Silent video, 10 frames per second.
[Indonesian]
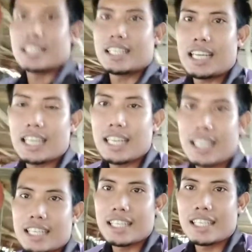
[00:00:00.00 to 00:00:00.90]
Nah
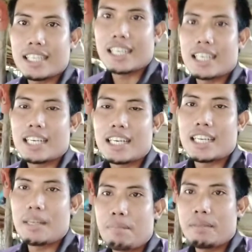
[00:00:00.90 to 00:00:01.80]

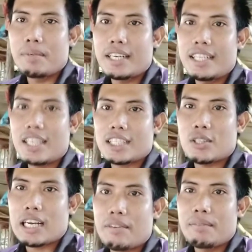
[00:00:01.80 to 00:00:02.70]
repeat breeder
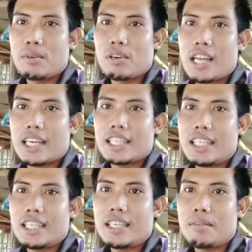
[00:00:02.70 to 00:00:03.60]
atau kawin berulang
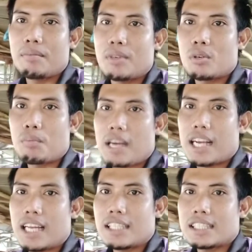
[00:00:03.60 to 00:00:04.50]
ini
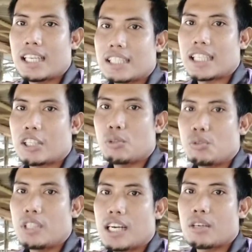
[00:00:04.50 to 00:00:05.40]
merupakan salah
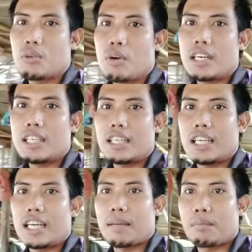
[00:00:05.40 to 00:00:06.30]
satu gangguan
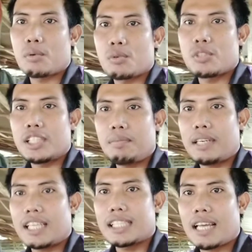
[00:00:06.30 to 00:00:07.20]
reproduksi
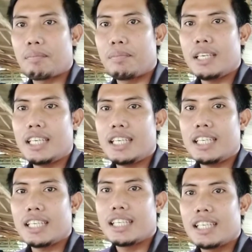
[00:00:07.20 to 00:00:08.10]
pada
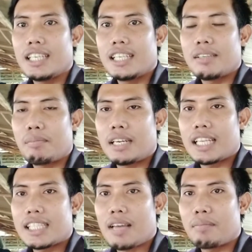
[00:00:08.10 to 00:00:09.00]
sapi
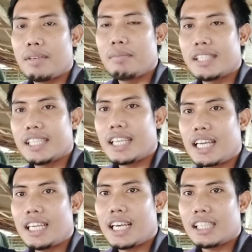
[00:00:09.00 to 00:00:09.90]
pada sapi
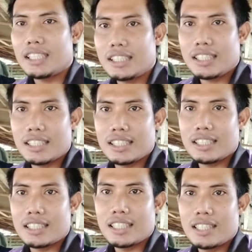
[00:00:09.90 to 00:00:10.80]
betina yang
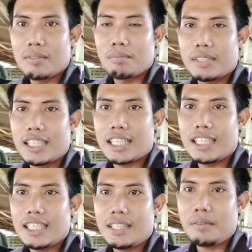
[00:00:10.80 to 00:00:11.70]

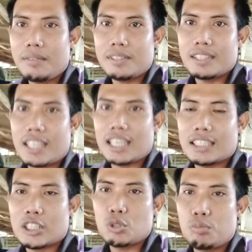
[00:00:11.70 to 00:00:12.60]
menjadi salah
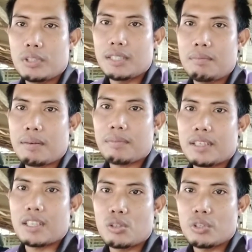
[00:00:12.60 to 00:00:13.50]
satu penyebab
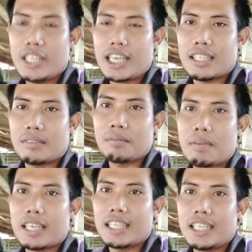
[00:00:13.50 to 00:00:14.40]
kerugian
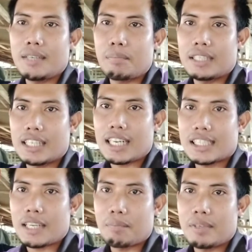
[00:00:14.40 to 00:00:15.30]
bagi
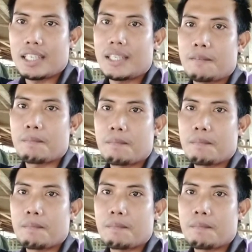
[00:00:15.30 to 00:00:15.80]
peternak sapi.